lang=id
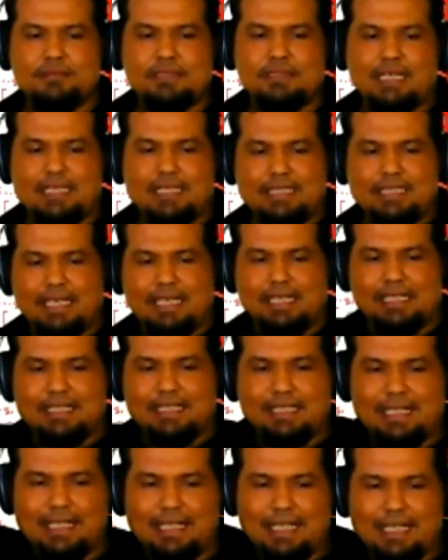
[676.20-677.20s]
kalikan ke
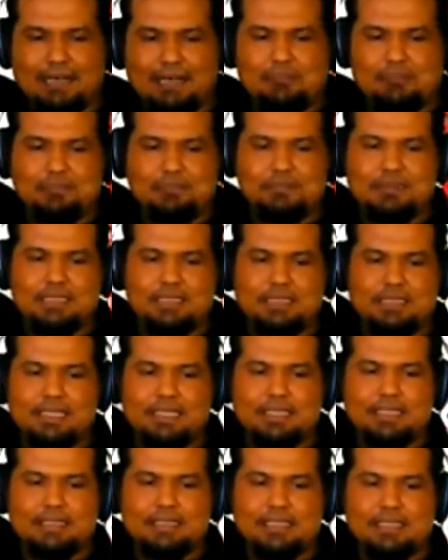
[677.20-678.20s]
dalam
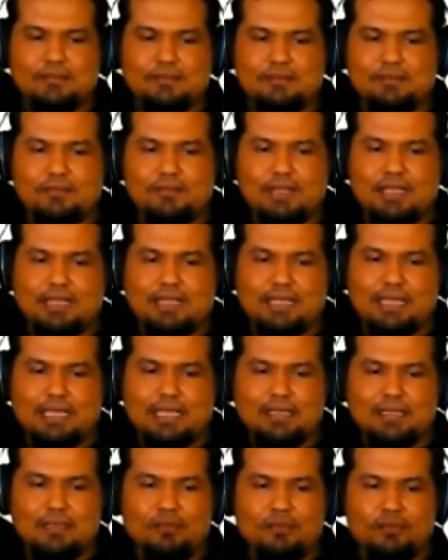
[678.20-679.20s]
3Y1
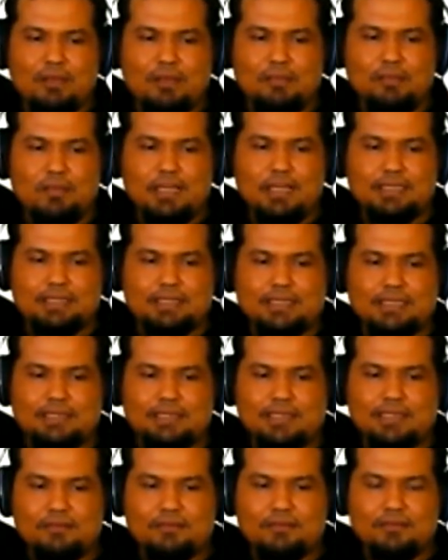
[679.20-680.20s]
kuadrat,
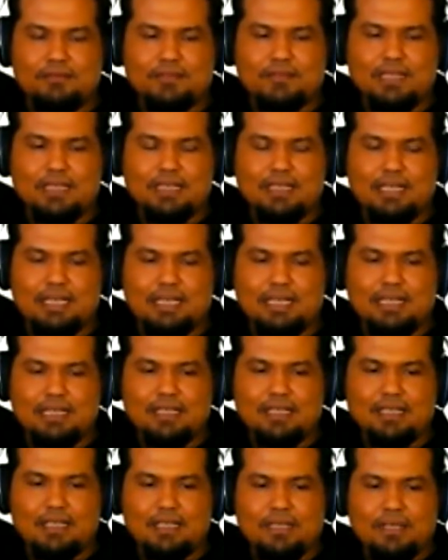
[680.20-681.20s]
12Y1 kuadrat,
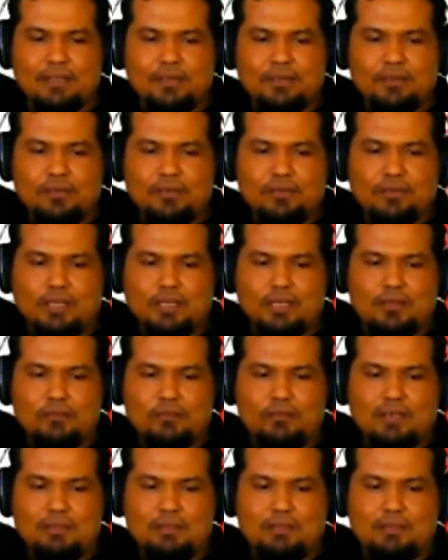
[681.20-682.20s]
kurang
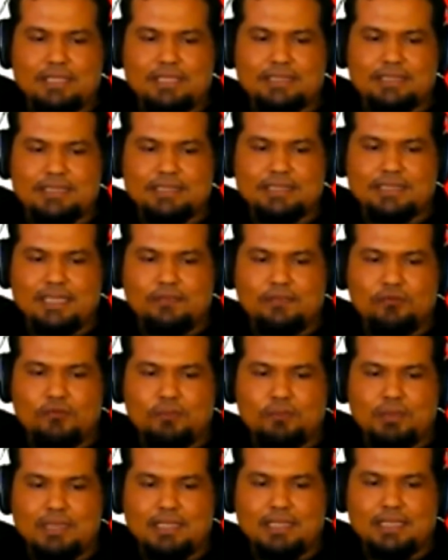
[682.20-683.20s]
12 Y1
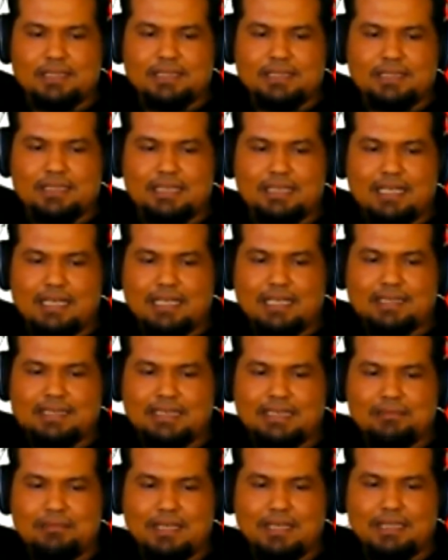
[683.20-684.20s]
pangkat
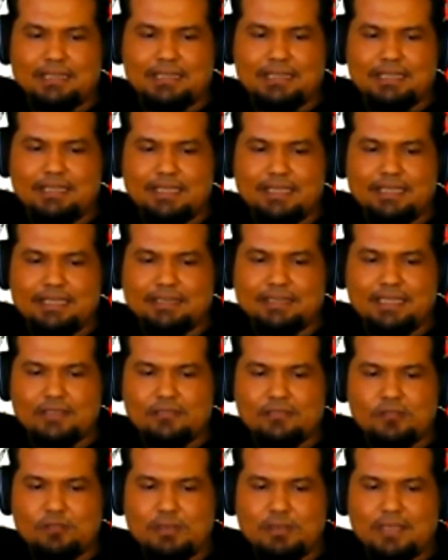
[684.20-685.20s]
3 tambah 3 Y1
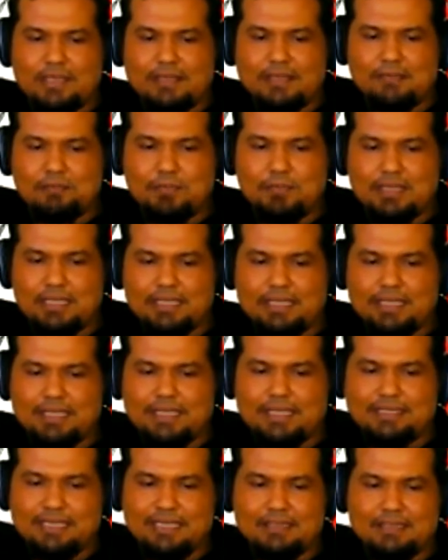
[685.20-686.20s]
pangkat 4
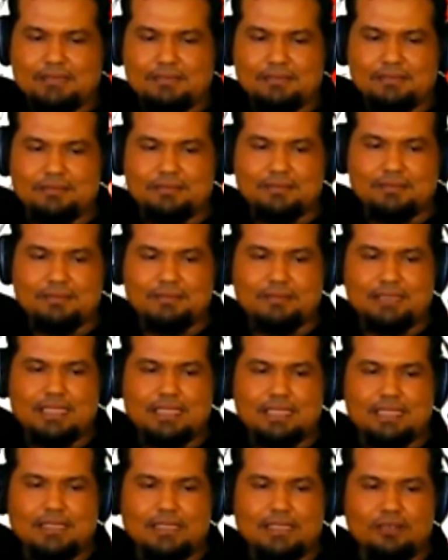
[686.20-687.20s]
DY1
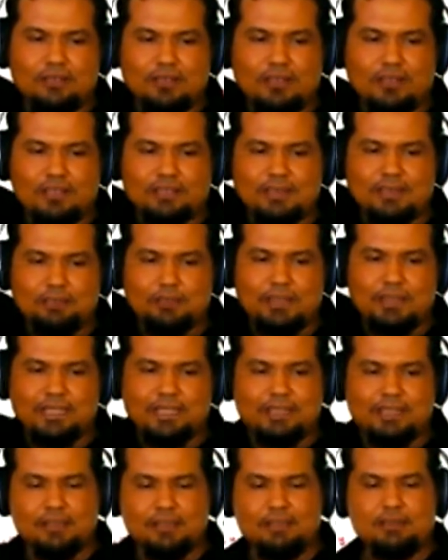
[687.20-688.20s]
dari 0 sampai 1